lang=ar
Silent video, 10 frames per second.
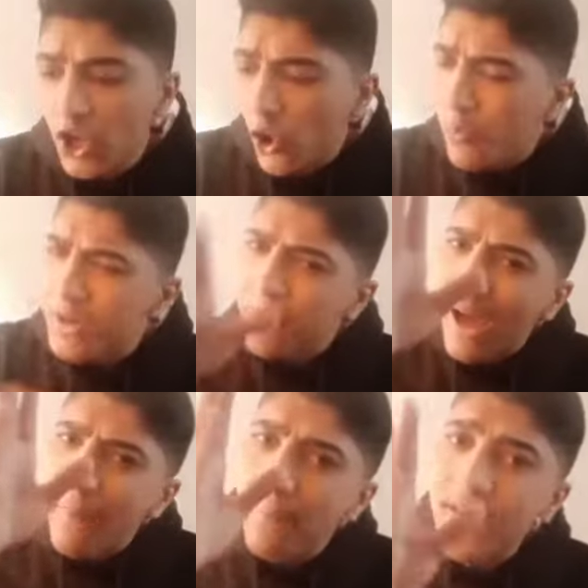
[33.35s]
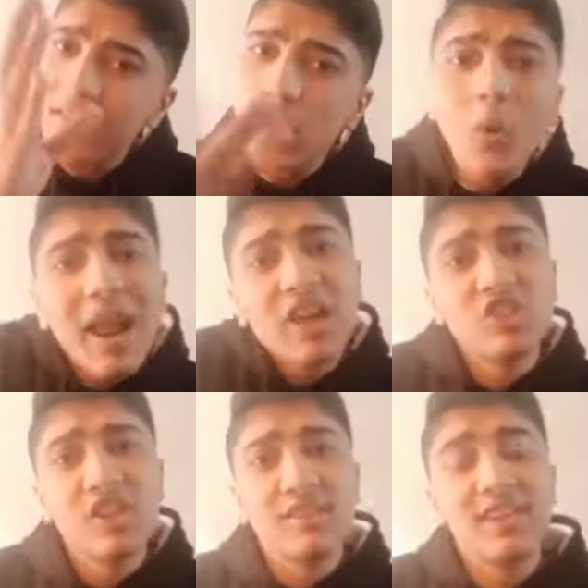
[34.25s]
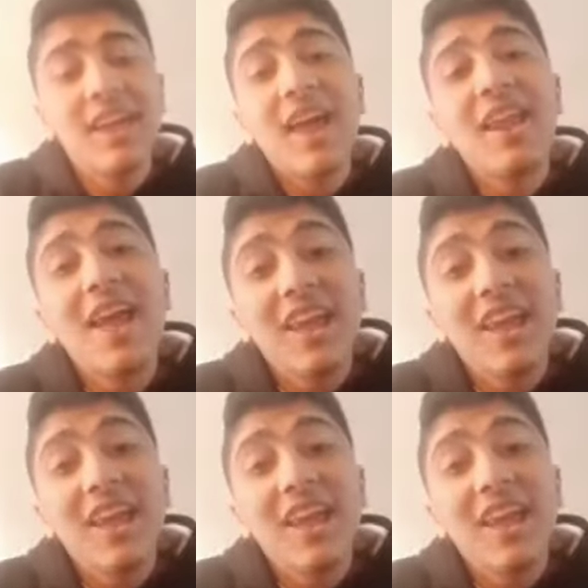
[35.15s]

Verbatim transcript: عمري ما حبيتك ولا عشقتك انا